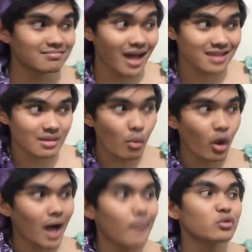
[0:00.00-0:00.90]
da sa
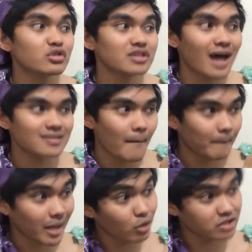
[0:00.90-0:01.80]
mukha mo to.
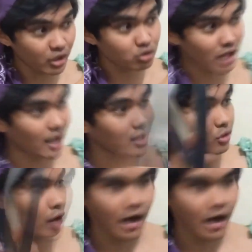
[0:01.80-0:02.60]
Sasampal ko sa'yo talaga to, ha?